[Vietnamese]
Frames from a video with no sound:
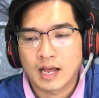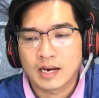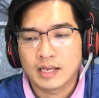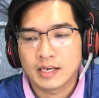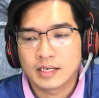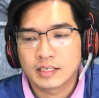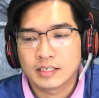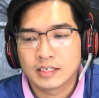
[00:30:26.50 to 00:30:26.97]

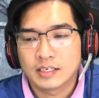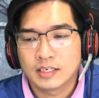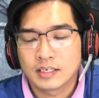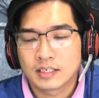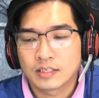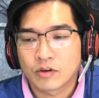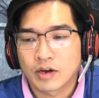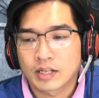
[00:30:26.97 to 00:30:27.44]
Càng lúc
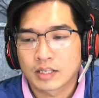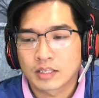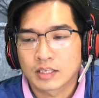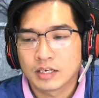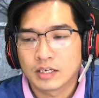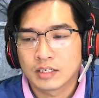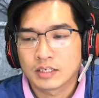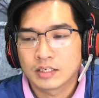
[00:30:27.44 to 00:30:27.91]
con vật
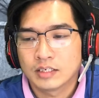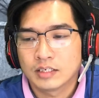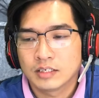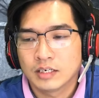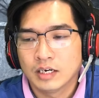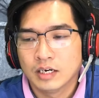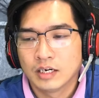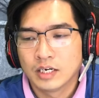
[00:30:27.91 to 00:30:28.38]
đó
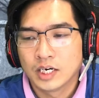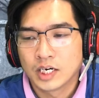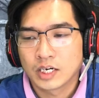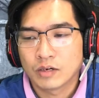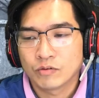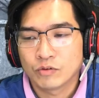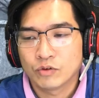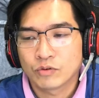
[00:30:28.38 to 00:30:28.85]
càng tiến lại
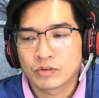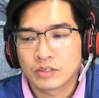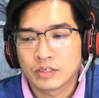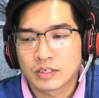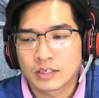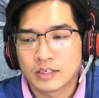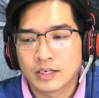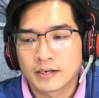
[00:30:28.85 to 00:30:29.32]
gần,
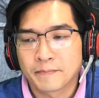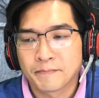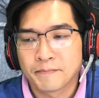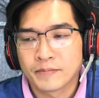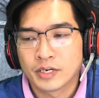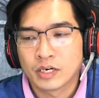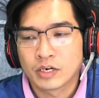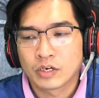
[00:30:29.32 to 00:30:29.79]
nó
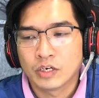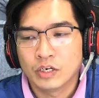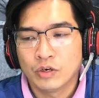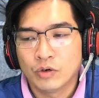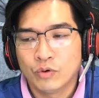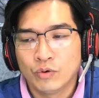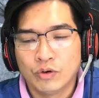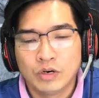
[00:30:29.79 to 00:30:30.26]
không hề
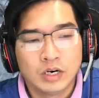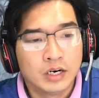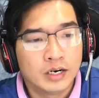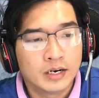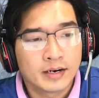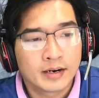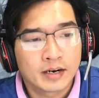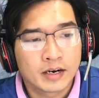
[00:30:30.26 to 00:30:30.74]
sợ
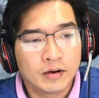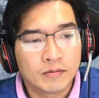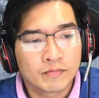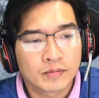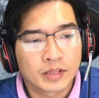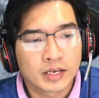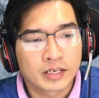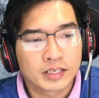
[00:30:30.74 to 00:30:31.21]
người,
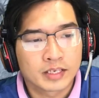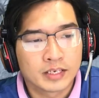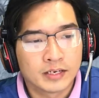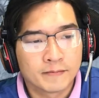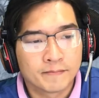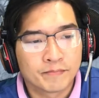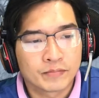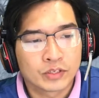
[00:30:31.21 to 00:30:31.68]
cứ như
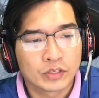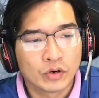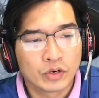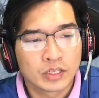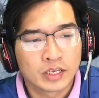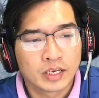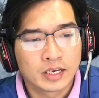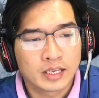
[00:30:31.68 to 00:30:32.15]
vậy lao
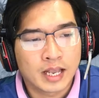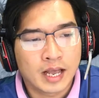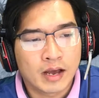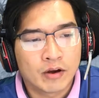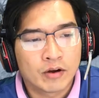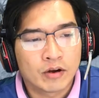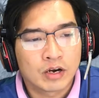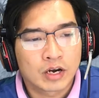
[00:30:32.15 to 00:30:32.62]
về phía của
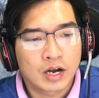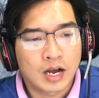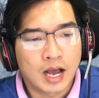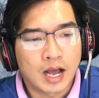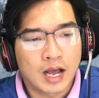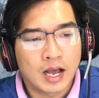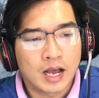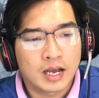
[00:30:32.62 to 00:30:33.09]
Bảo.
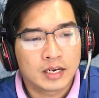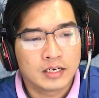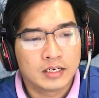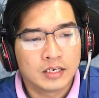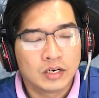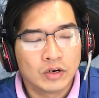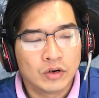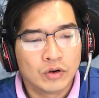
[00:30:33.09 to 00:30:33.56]

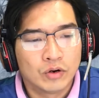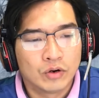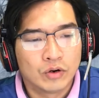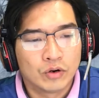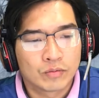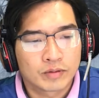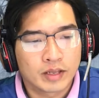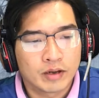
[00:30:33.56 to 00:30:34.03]
Lúc này
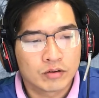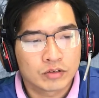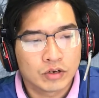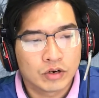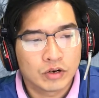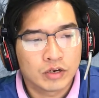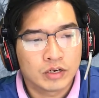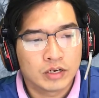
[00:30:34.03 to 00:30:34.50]
đây
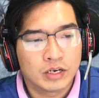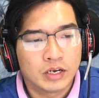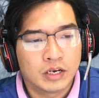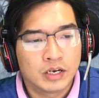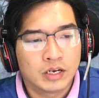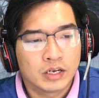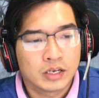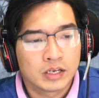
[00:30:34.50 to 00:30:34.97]
thì toàn
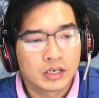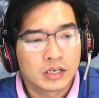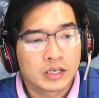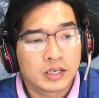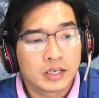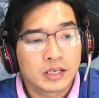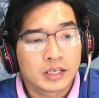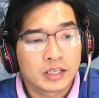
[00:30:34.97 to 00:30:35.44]
thân của nó
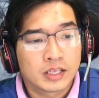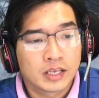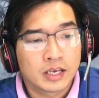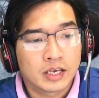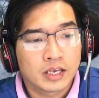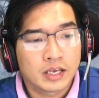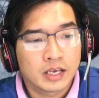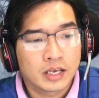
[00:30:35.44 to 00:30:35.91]
lộ
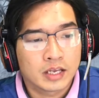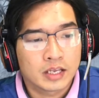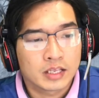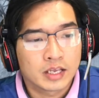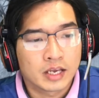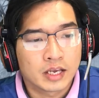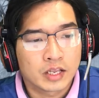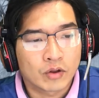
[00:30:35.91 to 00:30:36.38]
ra.
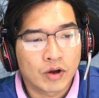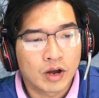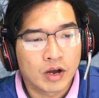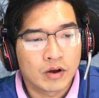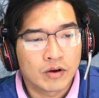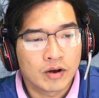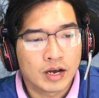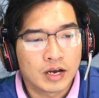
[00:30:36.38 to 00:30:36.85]
Bảo kinh
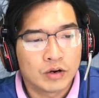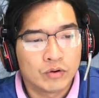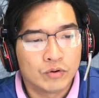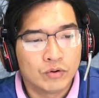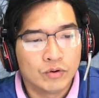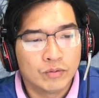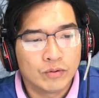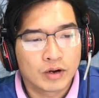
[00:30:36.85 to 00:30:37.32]
hãi trợn
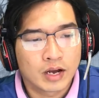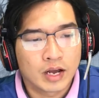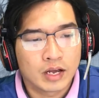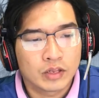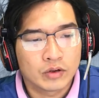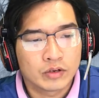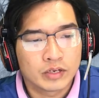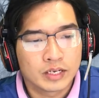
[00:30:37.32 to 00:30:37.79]
tròn đôi
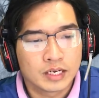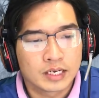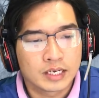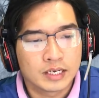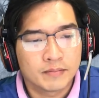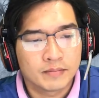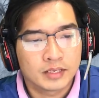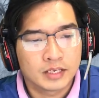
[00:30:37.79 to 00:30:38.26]
mắt khi
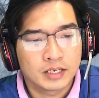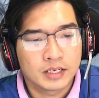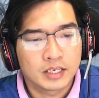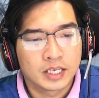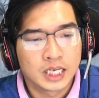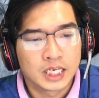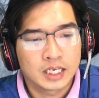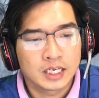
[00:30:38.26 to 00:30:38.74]
nhìn thấy
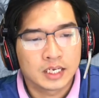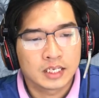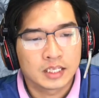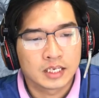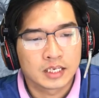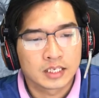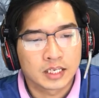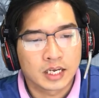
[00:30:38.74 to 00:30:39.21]
cơ thể của
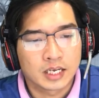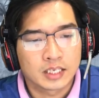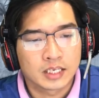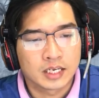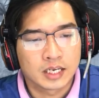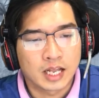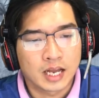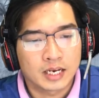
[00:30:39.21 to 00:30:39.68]
con
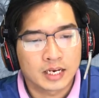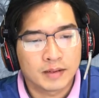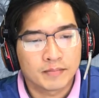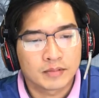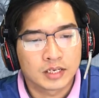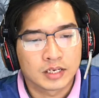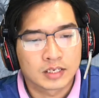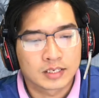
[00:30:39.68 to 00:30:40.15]
chó đen
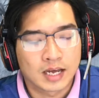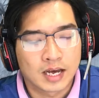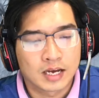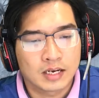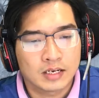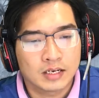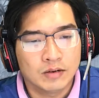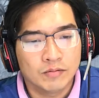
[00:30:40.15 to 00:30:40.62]
rõ ràng
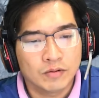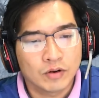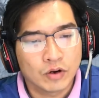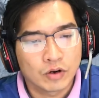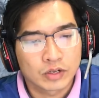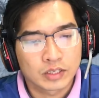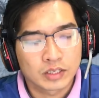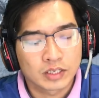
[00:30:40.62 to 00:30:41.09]
gầy rộp,
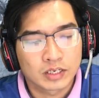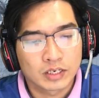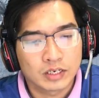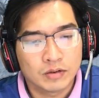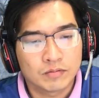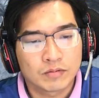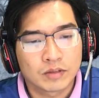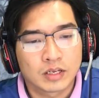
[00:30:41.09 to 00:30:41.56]

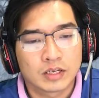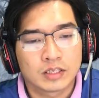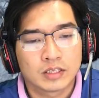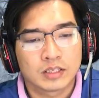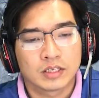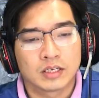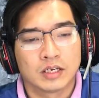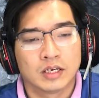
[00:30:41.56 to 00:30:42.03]
trơ cả xương
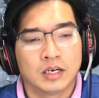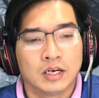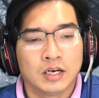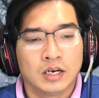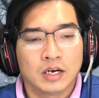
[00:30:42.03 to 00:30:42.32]
sườn.